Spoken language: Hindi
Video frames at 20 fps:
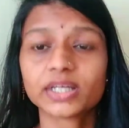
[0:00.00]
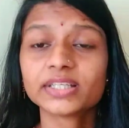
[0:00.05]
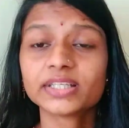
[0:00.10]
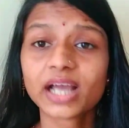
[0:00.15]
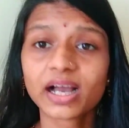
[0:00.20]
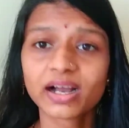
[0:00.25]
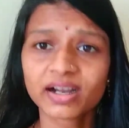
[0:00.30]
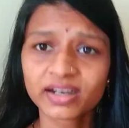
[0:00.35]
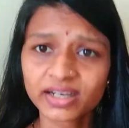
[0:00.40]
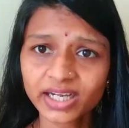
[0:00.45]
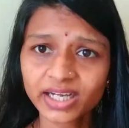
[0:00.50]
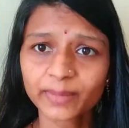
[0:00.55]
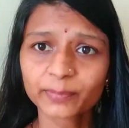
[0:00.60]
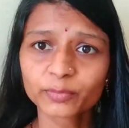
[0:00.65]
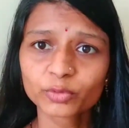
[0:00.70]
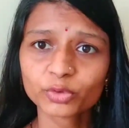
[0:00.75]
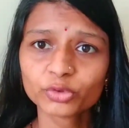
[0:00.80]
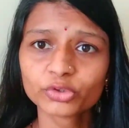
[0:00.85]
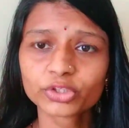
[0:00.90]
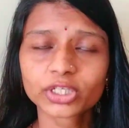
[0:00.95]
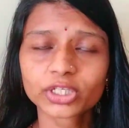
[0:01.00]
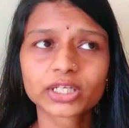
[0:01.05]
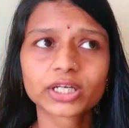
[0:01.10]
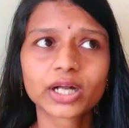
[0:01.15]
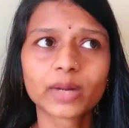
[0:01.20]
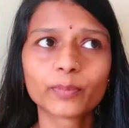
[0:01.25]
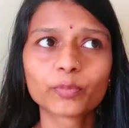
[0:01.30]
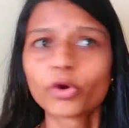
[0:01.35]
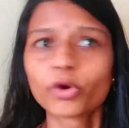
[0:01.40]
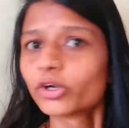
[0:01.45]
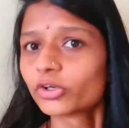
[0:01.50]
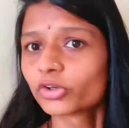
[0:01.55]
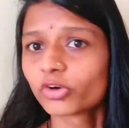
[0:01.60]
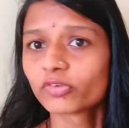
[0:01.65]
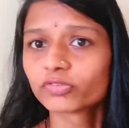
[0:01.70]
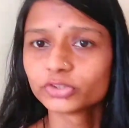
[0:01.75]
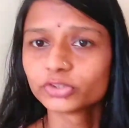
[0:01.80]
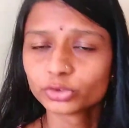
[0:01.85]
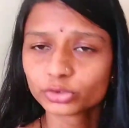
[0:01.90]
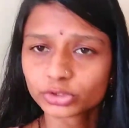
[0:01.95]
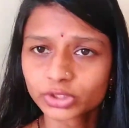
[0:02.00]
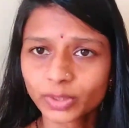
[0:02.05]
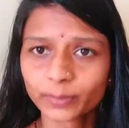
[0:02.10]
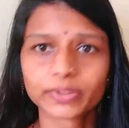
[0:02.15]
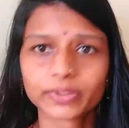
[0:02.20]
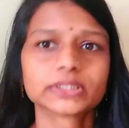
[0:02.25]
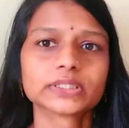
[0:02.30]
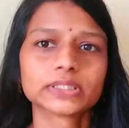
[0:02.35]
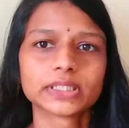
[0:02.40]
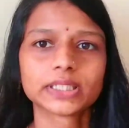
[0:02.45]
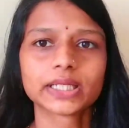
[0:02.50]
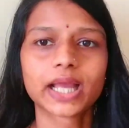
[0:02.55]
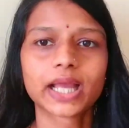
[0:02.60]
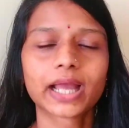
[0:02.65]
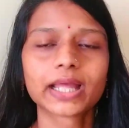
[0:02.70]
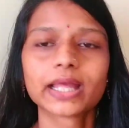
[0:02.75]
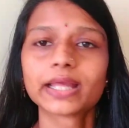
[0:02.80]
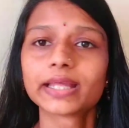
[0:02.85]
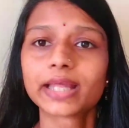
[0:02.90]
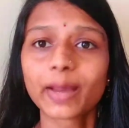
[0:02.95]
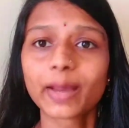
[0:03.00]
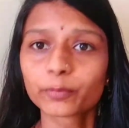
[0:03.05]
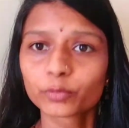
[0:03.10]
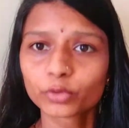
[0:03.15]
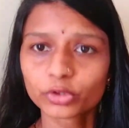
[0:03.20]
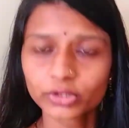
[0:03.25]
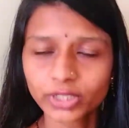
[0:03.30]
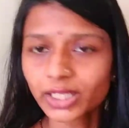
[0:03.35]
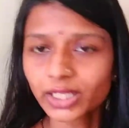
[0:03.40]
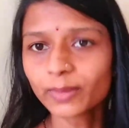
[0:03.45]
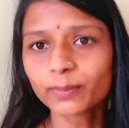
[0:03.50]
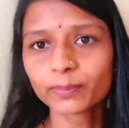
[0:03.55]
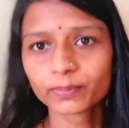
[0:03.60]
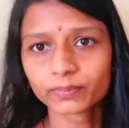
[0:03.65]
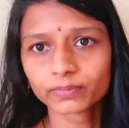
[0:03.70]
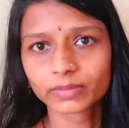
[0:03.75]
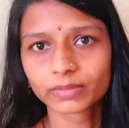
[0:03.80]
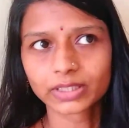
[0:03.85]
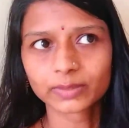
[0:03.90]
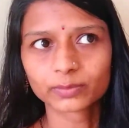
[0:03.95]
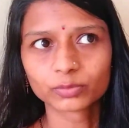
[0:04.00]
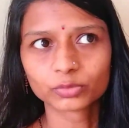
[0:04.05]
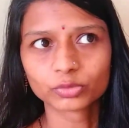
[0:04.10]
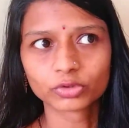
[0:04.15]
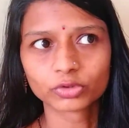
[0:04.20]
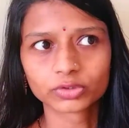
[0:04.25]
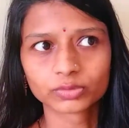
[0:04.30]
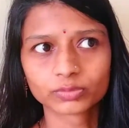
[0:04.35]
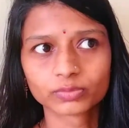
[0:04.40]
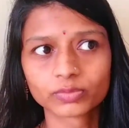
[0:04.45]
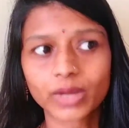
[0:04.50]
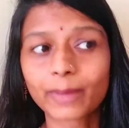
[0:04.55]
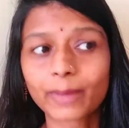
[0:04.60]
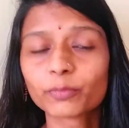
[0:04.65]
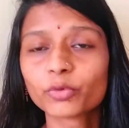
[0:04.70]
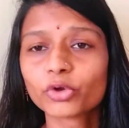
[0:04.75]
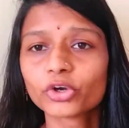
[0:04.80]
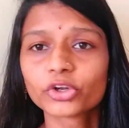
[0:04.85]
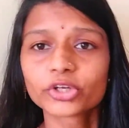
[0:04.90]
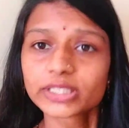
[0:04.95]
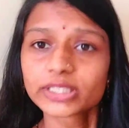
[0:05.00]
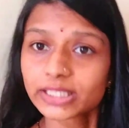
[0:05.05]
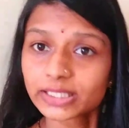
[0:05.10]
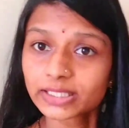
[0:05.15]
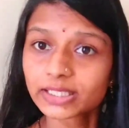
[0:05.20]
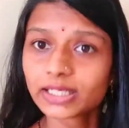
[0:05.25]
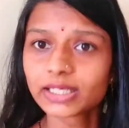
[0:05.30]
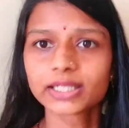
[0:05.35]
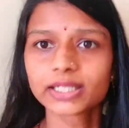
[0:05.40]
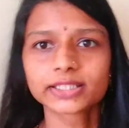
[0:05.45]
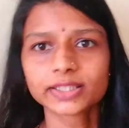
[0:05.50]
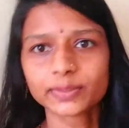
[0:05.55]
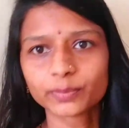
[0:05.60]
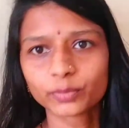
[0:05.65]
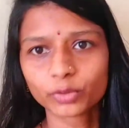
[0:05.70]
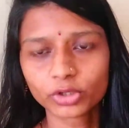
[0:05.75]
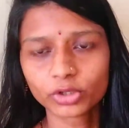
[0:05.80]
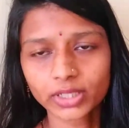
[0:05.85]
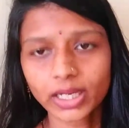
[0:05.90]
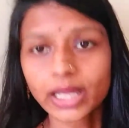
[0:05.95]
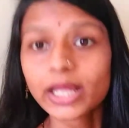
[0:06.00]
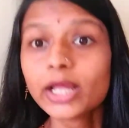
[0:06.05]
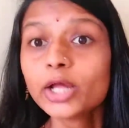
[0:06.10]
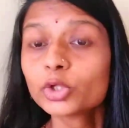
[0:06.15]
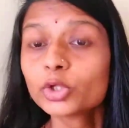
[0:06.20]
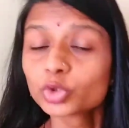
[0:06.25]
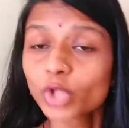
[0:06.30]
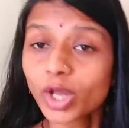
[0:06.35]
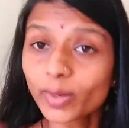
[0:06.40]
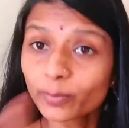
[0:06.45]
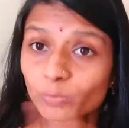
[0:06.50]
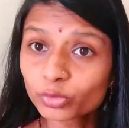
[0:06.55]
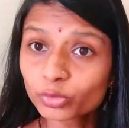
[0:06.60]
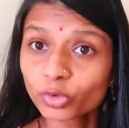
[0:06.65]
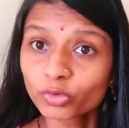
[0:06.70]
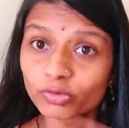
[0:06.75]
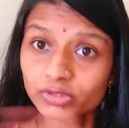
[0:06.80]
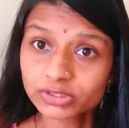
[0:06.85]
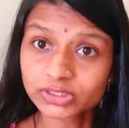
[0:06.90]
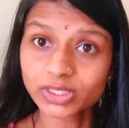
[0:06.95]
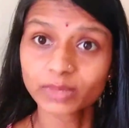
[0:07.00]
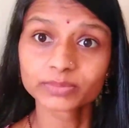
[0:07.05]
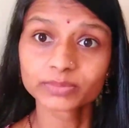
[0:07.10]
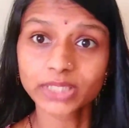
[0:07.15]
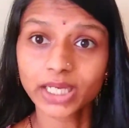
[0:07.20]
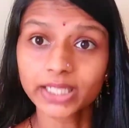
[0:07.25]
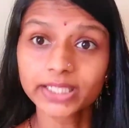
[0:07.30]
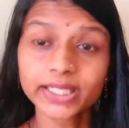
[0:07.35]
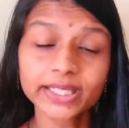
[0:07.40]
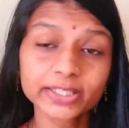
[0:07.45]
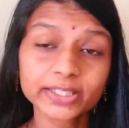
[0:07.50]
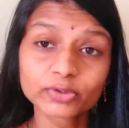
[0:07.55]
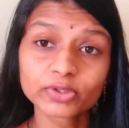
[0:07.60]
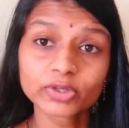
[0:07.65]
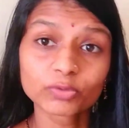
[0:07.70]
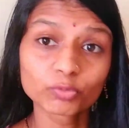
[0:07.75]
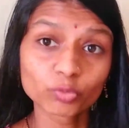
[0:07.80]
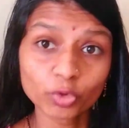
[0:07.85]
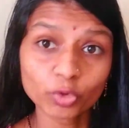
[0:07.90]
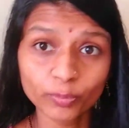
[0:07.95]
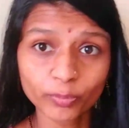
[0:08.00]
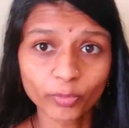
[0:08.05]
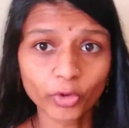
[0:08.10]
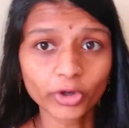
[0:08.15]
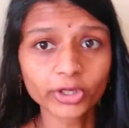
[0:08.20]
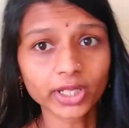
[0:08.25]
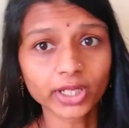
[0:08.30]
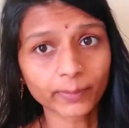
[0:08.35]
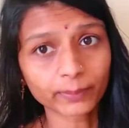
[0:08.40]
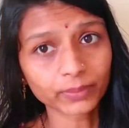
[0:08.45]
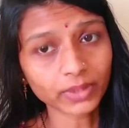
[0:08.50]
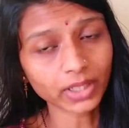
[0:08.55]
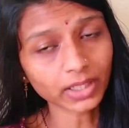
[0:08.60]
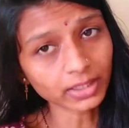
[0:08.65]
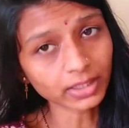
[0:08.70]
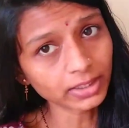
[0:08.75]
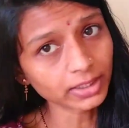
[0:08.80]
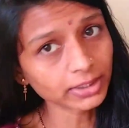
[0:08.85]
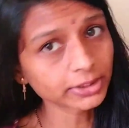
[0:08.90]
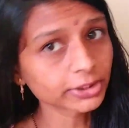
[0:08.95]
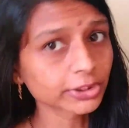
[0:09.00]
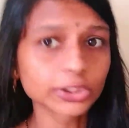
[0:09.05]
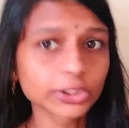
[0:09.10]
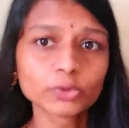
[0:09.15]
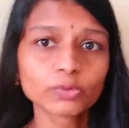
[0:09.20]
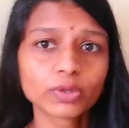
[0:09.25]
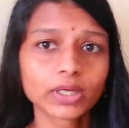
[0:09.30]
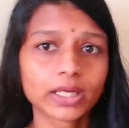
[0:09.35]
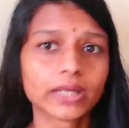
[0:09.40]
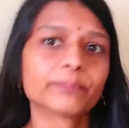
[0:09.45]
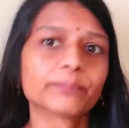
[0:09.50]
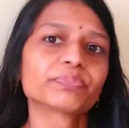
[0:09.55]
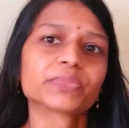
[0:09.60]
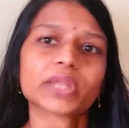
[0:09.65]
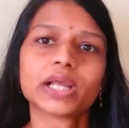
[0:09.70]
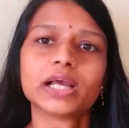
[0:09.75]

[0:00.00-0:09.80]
या अगर आपको उनका पॉइंट ऑफ व्यू समझ नहीं आया या आपको नहीं मतलब आप बोल रहे ये गलत ही बोल रहा है तो आप उनको समझाइए कि वो पॉइंट आपका गलत क्यों है